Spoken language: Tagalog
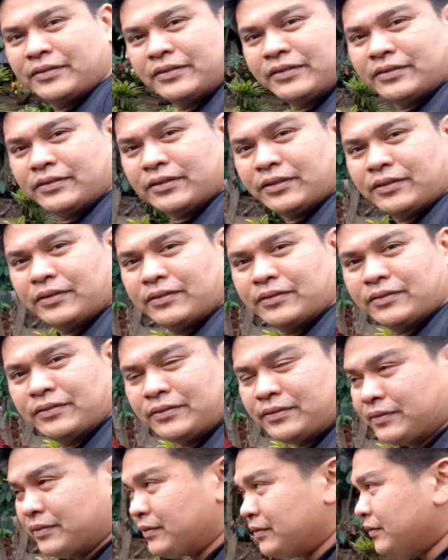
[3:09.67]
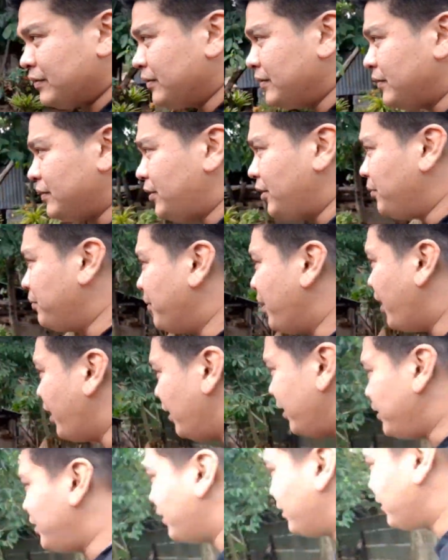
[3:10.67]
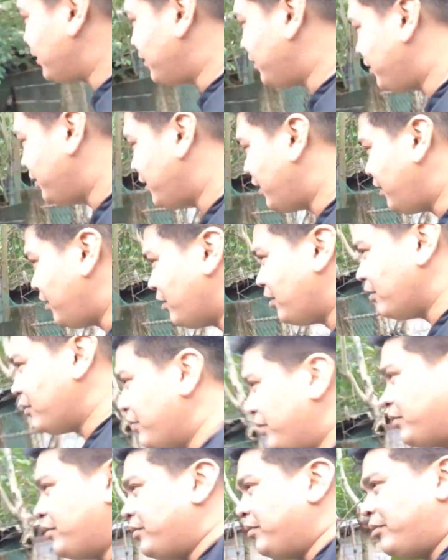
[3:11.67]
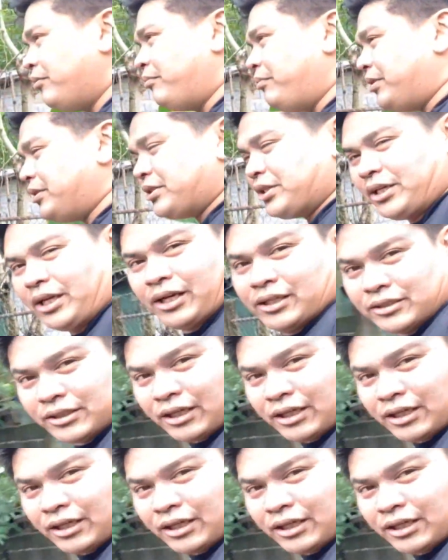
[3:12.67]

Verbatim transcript: ito. ito yung bahay ng ano, pinsan ng